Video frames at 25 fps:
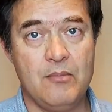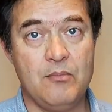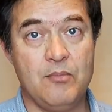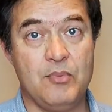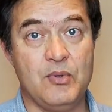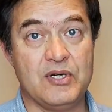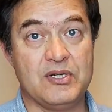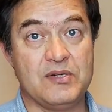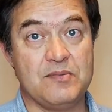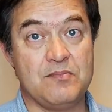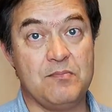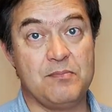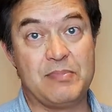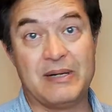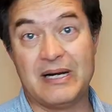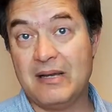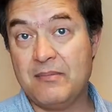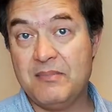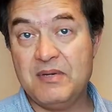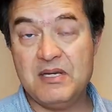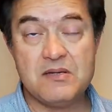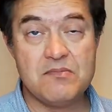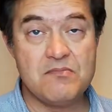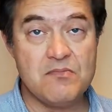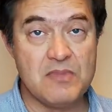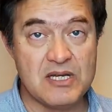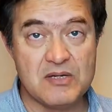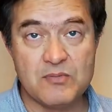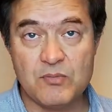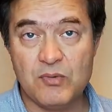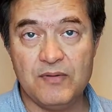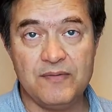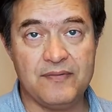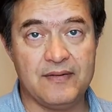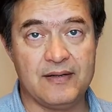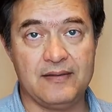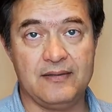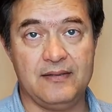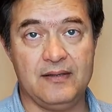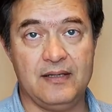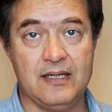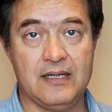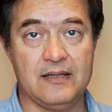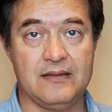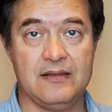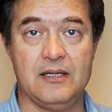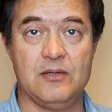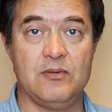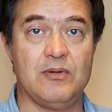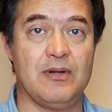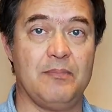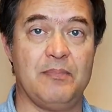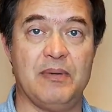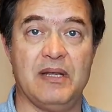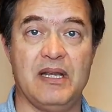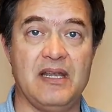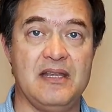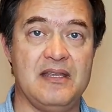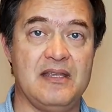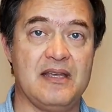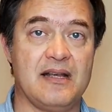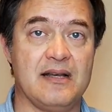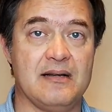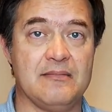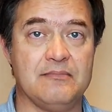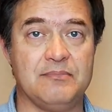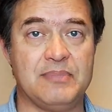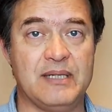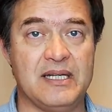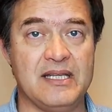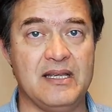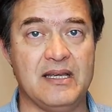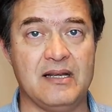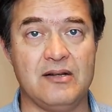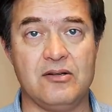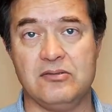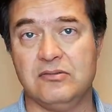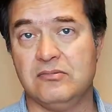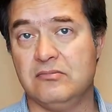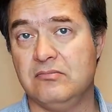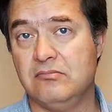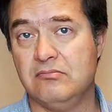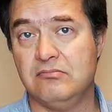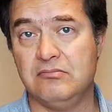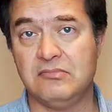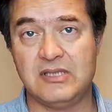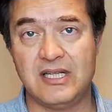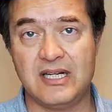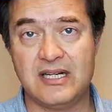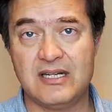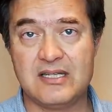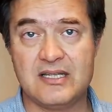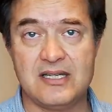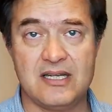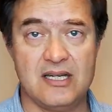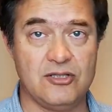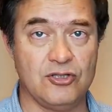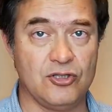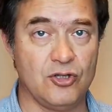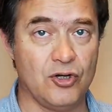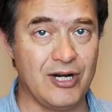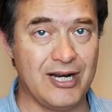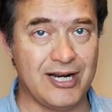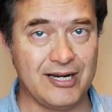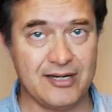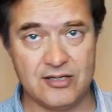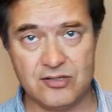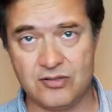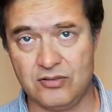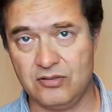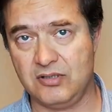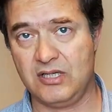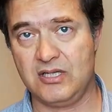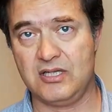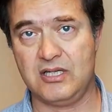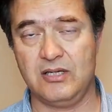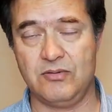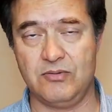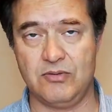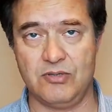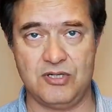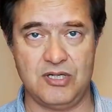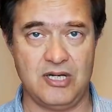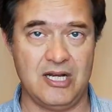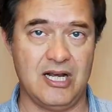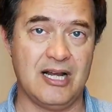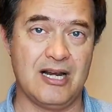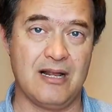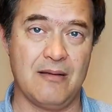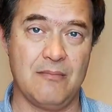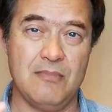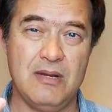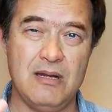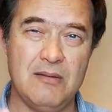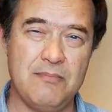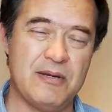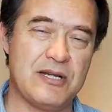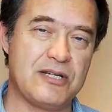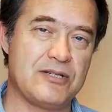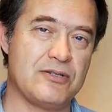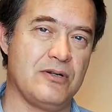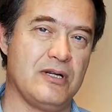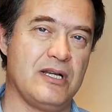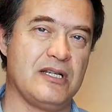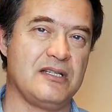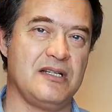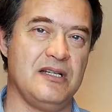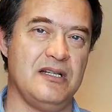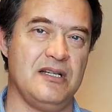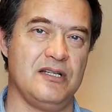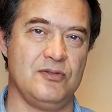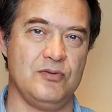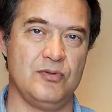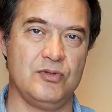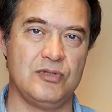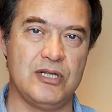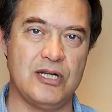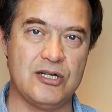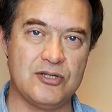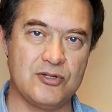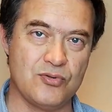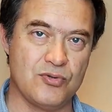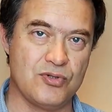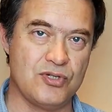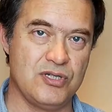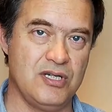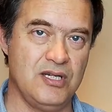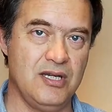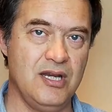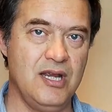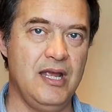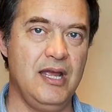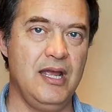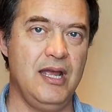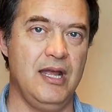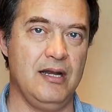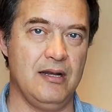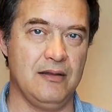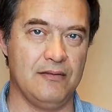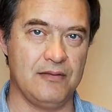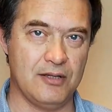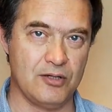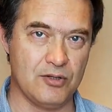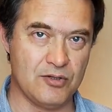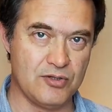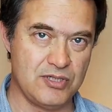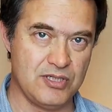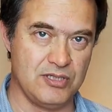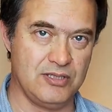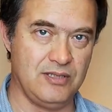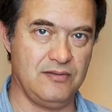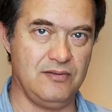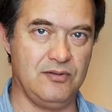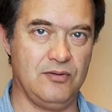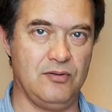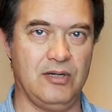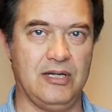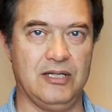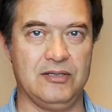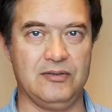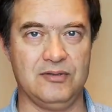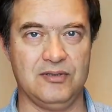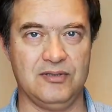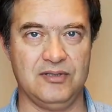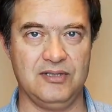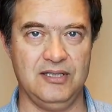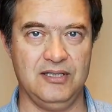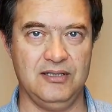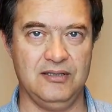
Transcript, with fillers: pues para mí es muy fácil hacer una pequeña campaña con 3 dólares o 3 euros, llegar a mil personas que les gusta el sushi en el 07014.